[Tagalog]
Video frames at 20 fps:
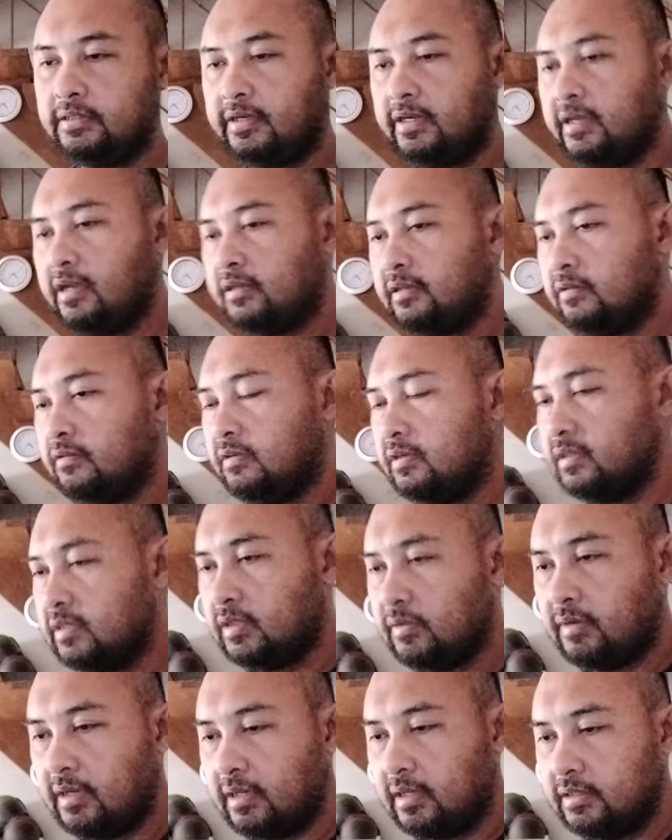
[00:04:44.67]
Try natin
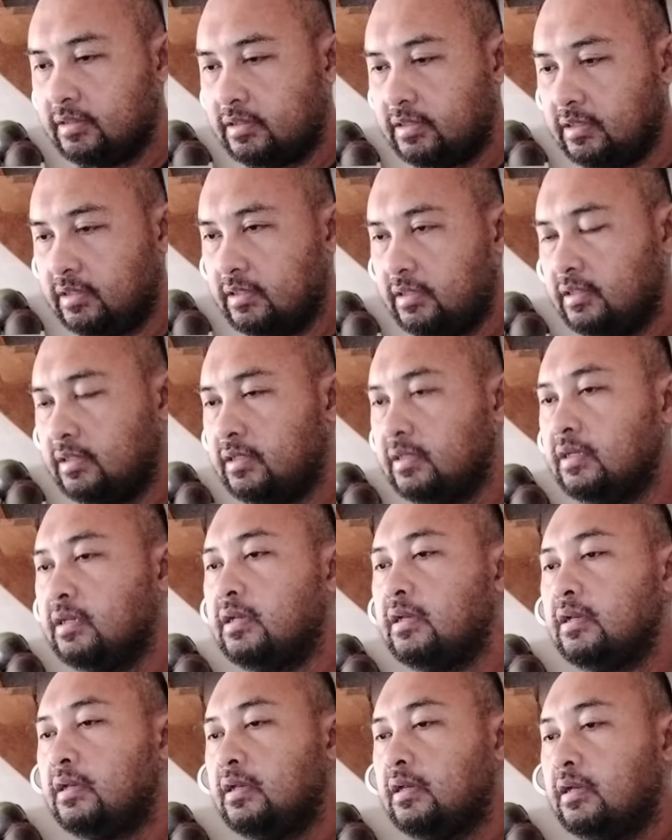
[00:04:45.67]
ulit tawagan si
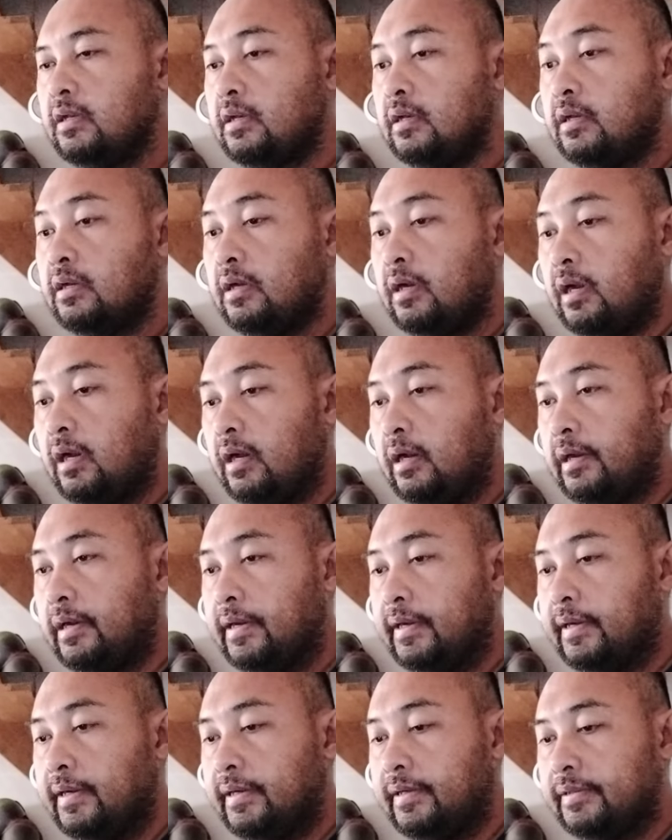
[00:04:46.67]

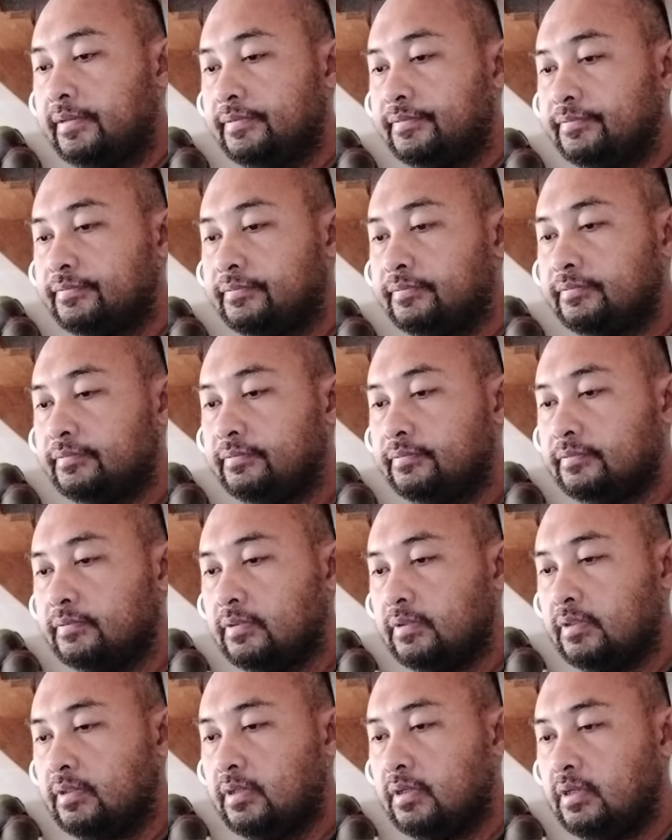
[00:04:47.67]
John
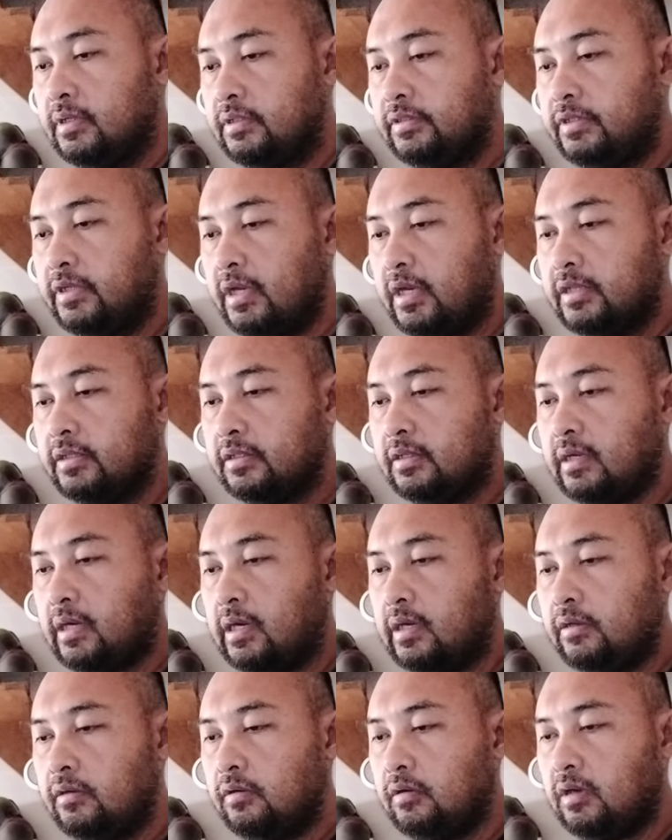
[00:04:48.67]
ah,
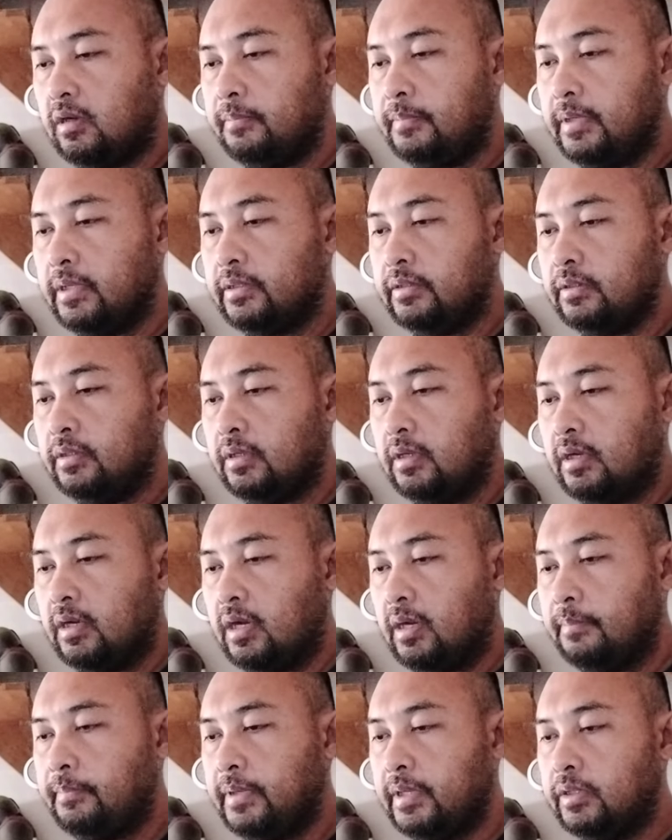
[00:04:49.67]
Carlo Abed
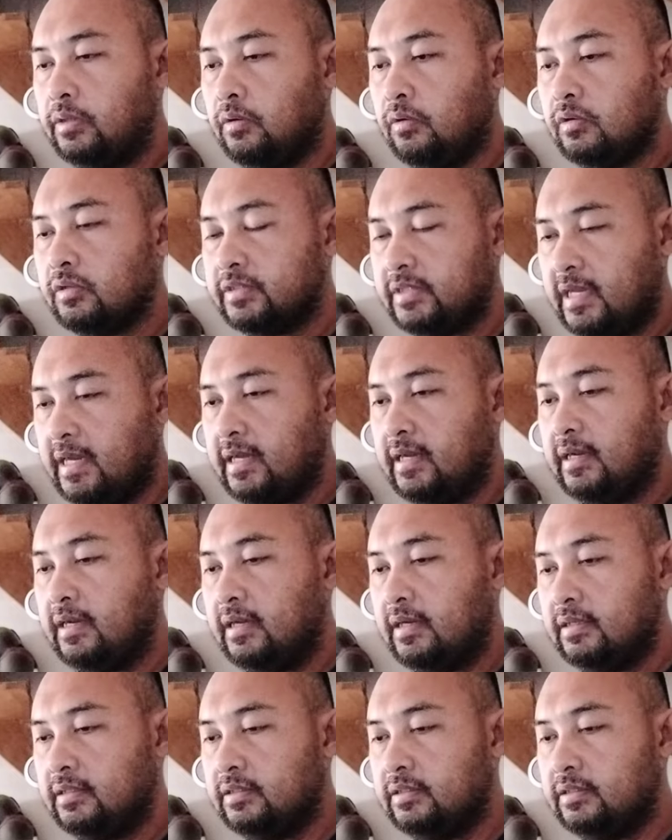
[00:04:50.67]
Abedosa.